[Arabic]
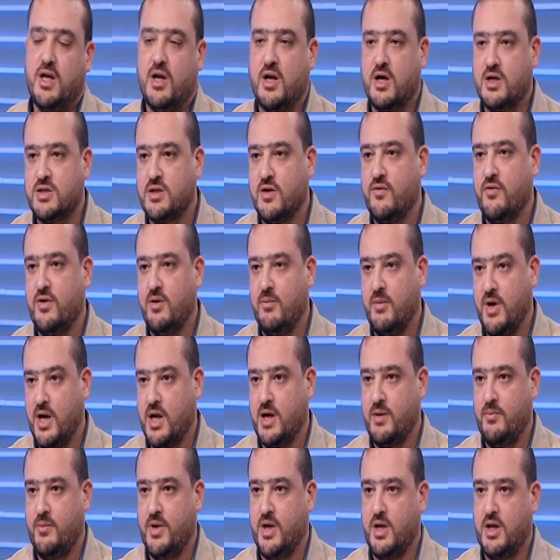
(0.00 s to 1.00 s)
اللي حصل في
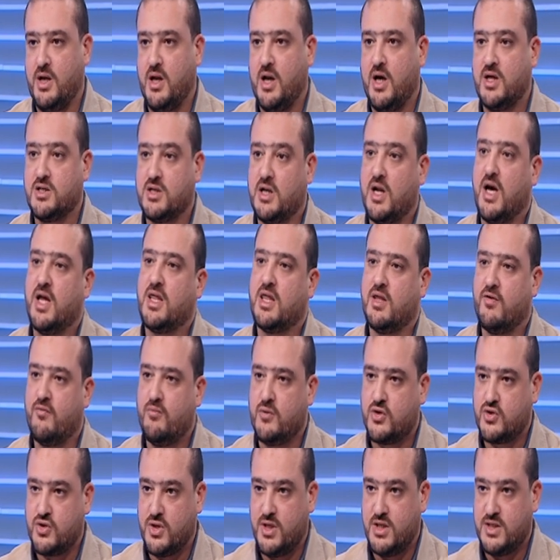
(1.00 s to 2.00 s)
الملعب يعني اللي حصل حتى في
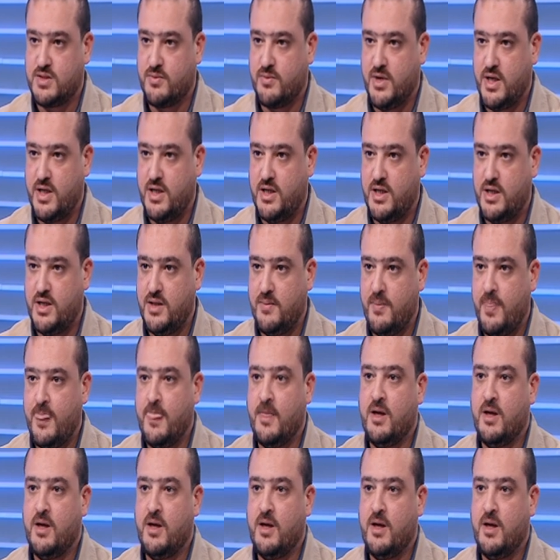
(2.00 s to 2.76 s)
ماتش الاسماعيلي